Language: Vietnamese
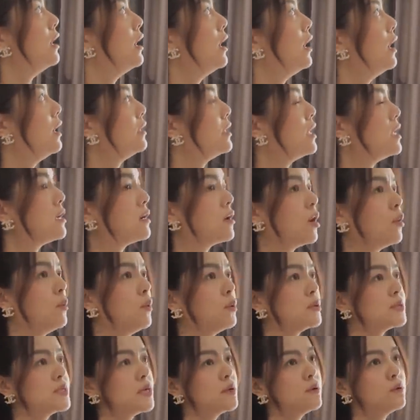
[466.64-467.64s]
À, để có
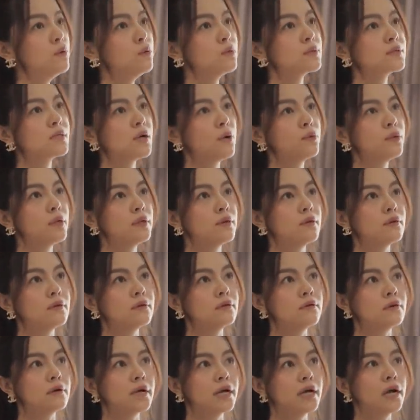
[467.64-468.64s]
một giấc ngủ sâu thì thường
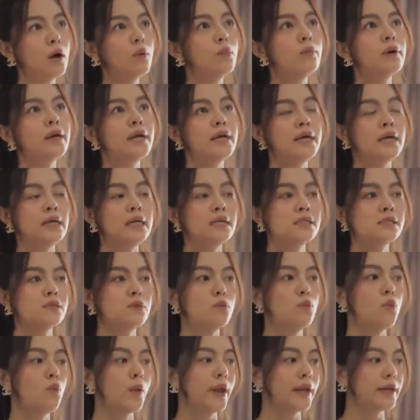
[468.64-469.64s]
thường cái không khí
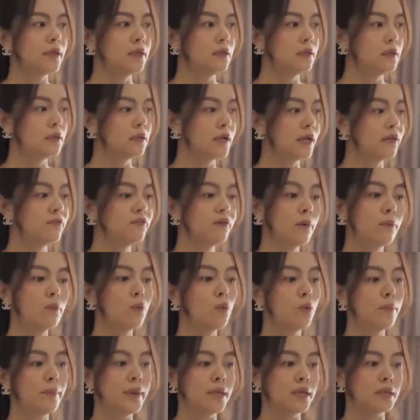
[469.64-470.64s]
xung quanh căn phòng
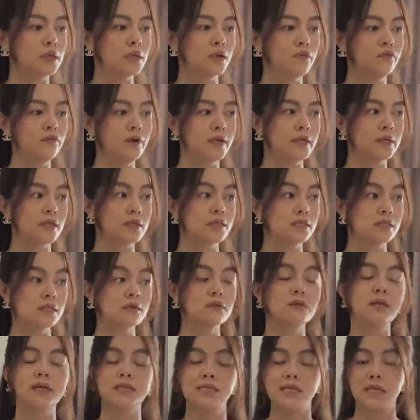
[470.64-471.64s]
của mình nó phải thật
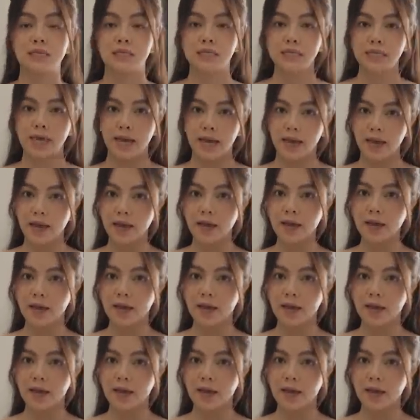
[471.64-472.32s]
sự là sạch sẽ.